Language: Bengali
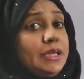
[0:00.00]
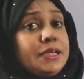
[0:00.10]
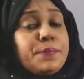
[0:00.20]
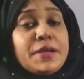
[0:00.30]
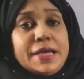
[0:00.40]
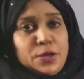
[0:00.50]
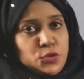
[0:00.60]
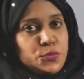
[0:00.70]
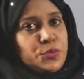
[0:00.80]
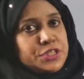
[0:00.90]
এটা আমরা কেন
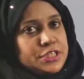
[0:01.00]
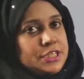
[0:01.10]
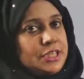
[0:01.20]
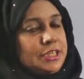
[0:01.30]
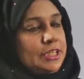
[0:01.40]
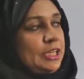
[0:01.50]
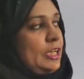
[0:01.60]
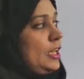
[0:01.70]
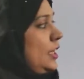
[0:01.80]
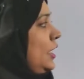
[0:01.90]
পড়বো সেটা আগে
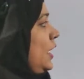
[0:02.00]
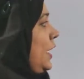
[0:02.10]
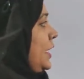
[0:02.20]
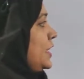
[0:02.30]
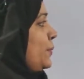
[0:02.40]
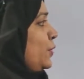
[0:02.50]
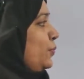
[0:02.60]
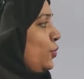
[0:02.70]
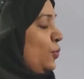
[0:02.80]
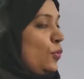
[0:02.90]
দেখি এটা আমরা
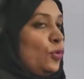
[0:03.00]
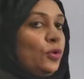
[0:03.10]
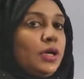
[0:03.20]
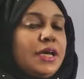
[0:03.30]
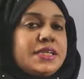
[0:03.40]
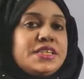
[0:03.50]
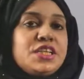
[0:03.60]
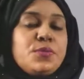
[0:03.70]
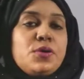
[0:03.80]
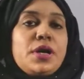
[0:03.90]
পড়বো অ্যাসিড
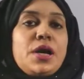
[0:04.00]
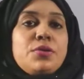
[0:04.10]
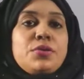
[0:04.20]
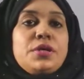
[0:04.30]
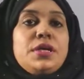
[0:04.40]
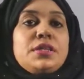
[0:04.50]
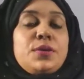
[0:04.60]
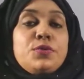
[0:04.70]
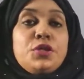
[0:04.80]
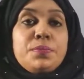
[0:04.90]
এবং ক্ষারক কি
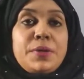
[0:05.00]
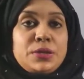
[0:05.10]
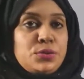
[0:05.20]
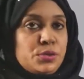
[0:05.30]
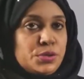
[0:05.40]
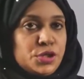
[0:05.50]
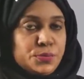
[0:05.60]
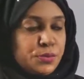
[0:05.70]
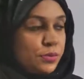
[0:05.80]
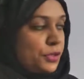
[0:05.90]
তার মধ্যে পার্থক্য
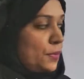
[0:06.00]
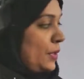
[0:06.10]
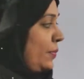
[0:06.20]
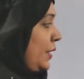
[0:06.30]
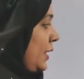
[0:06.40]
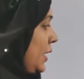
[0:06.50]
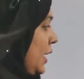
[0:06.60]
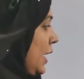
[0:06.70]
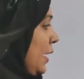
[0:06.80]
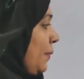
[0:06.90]
নিরূপণ করতে পারবে
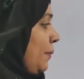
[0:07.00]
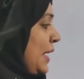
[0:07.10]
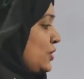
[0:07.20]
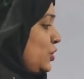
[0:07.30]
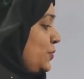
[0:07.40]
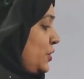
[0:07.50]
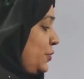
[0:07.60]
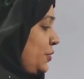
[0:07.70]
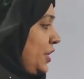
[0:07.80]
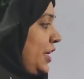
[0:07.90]
বাস্তব
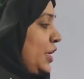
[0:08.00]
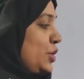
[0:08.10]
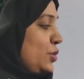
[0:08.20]
জীবনে এর